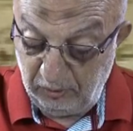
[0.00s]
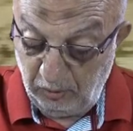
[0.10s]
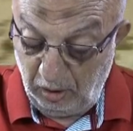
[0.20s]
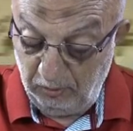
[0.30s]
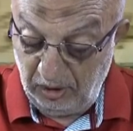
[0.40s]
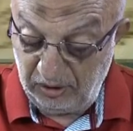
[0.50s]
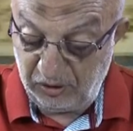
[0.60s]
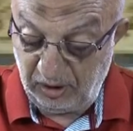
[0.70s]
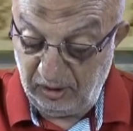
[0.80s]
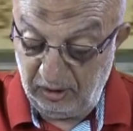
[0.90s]
Muhammed
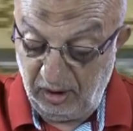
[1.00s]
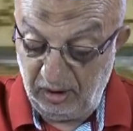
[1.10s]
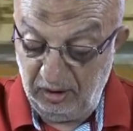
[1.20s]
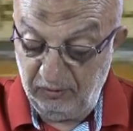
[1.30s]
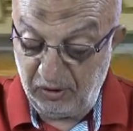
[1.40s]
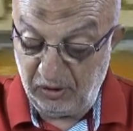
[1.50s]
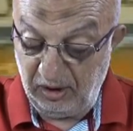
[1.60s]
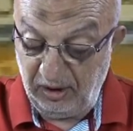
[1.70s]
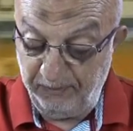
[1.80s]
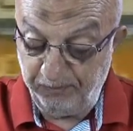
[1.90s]
sallallahu aleyhi ve
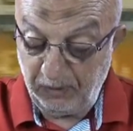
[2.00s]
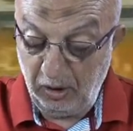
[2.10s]
sellem